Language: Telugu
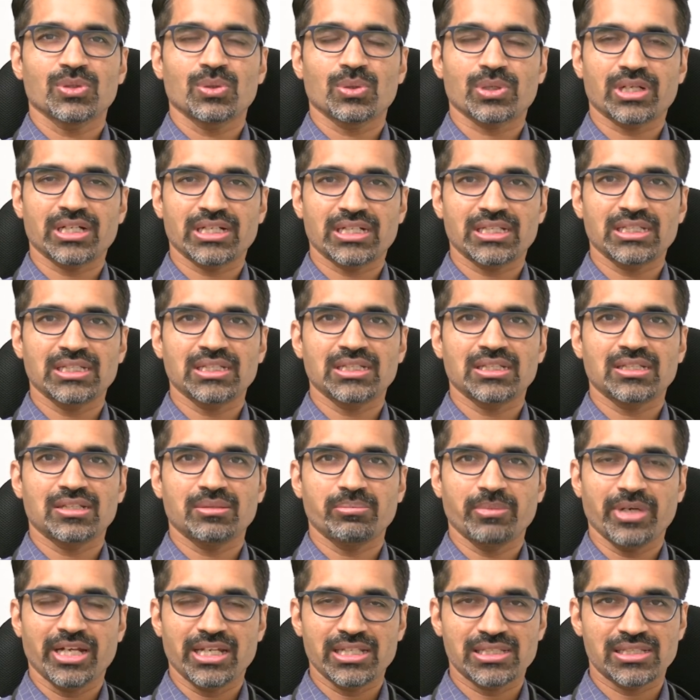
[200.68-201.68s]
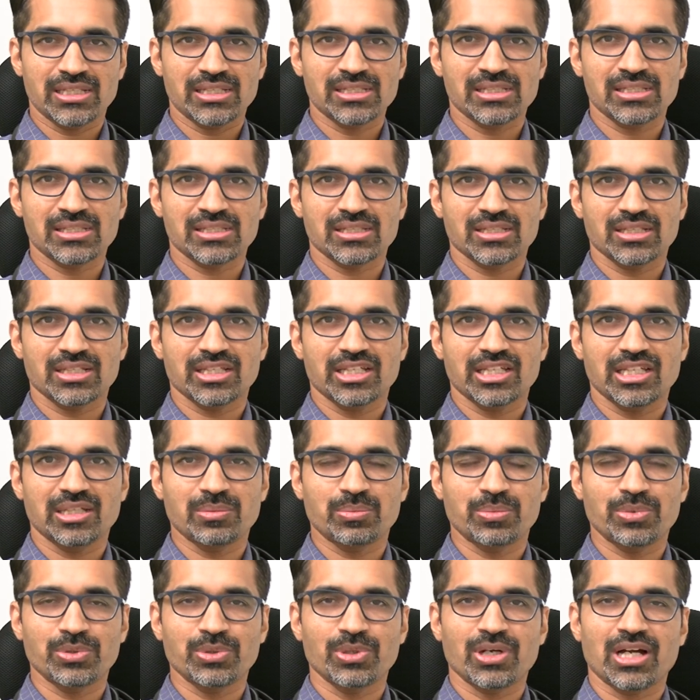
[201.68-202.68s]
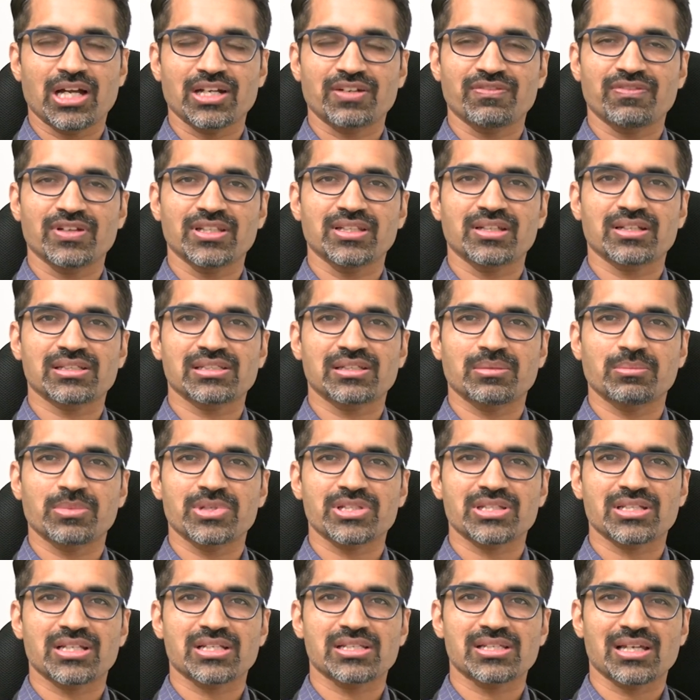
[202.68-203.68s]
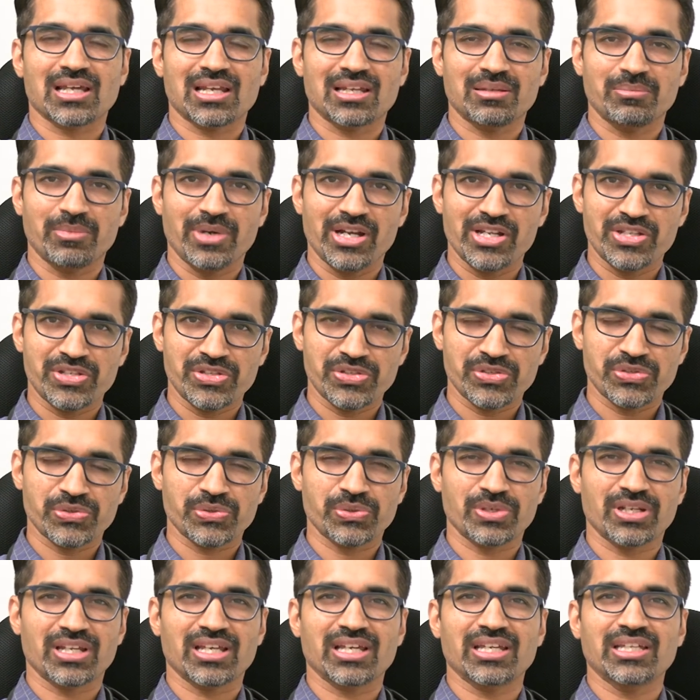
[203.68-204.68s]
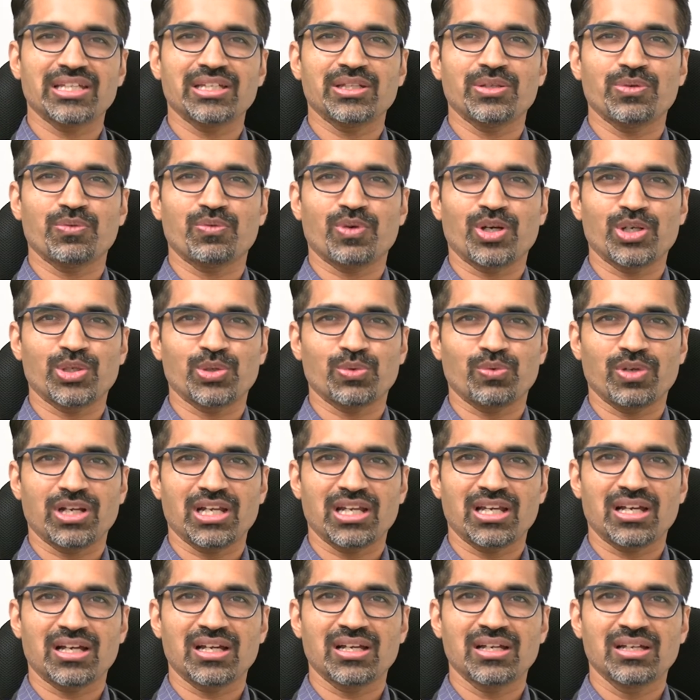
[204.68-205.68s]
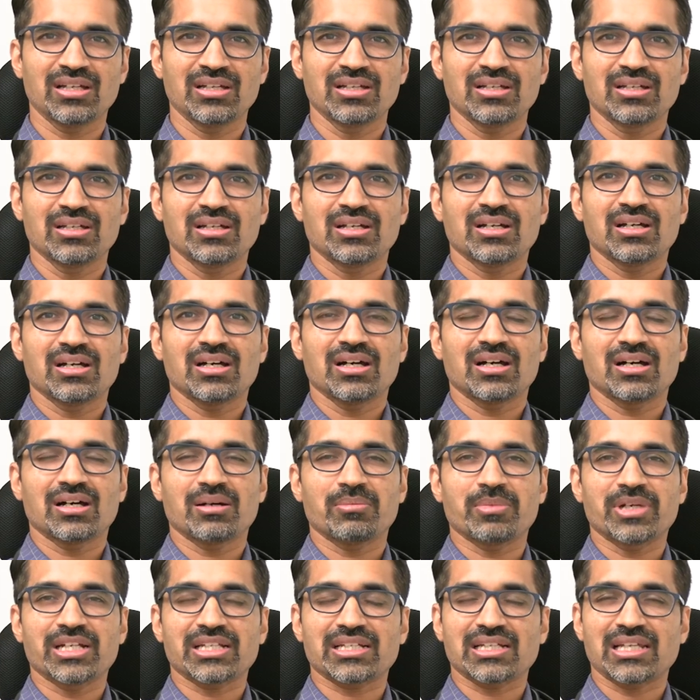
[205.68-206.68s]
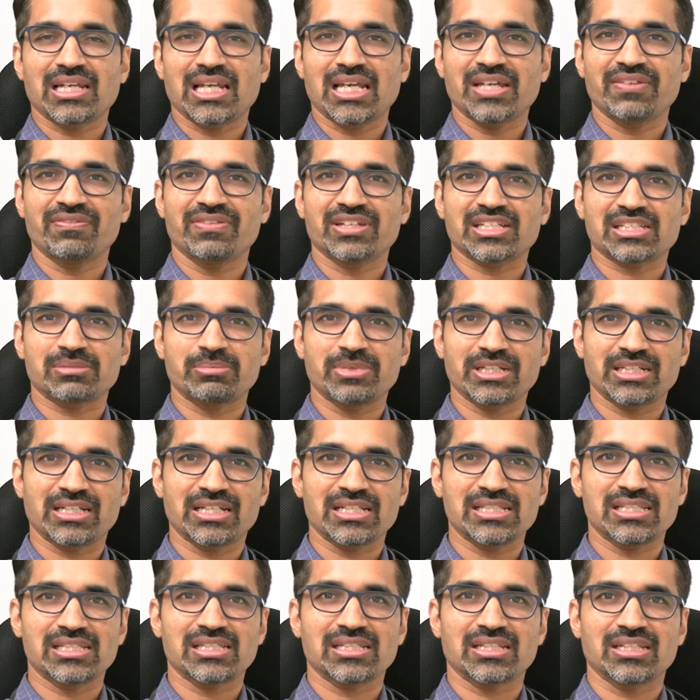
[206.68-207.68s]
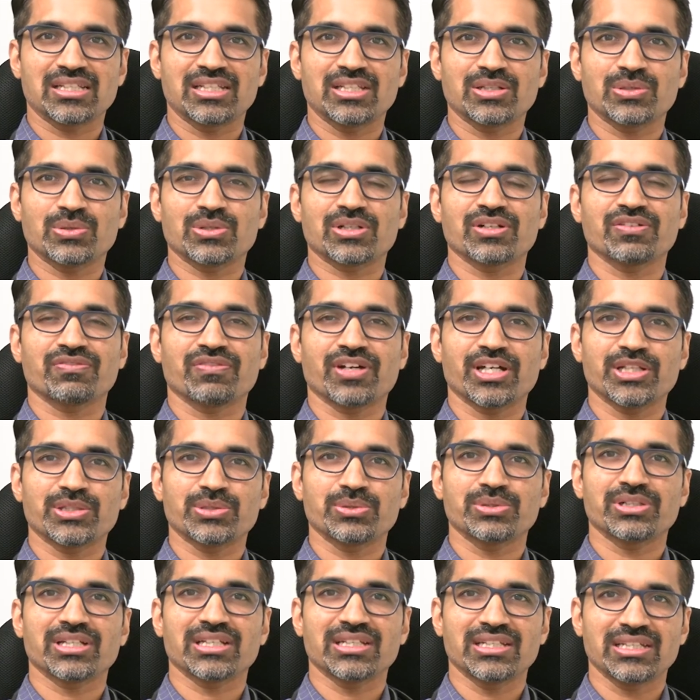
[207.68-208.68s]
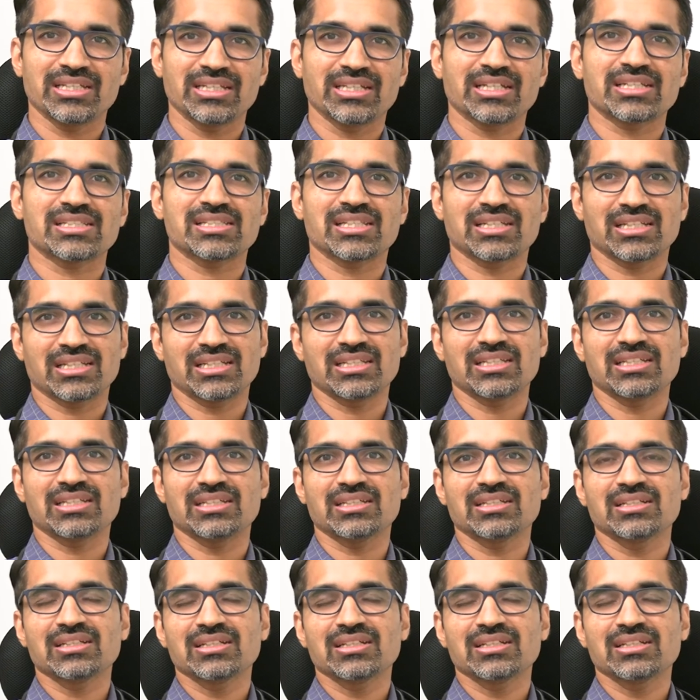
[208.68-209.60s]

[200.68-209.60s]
ఒకటి మెడిసిన్స్ ఇప్పుడు హార్ట్ ఫెయిల్యూర్కి సంబంధించిన చాలా మెడిసిన్స్ ఉన్నాయి వాటి వల్ల మనకి లైఫ్ ఎక్స్పెక్టెన్స్ అనేది ఇంకొక ఫైవ్ టు టెన్ ఇయర్స్ అనేది